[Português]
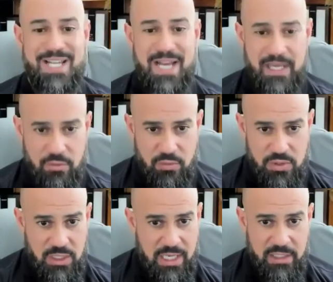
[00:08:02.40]
direto,
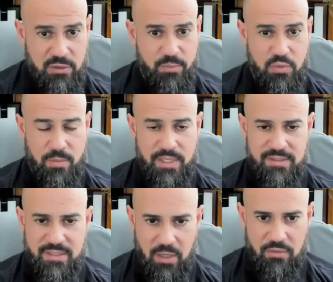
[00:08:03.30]
direto para o
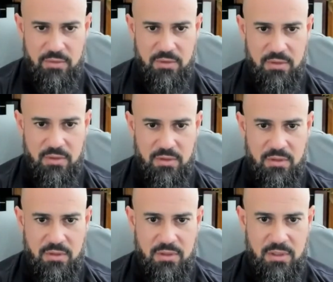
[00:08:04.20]
comercial,
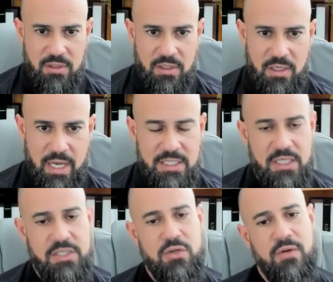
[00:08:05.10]
a
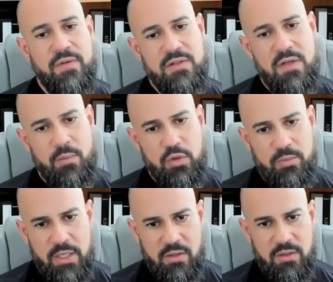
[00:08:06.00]
chance de conversão é muito
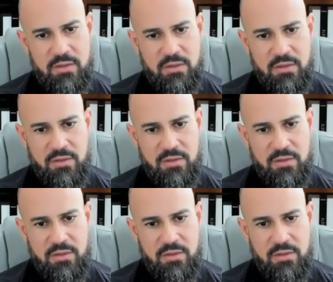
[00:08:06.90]
maior.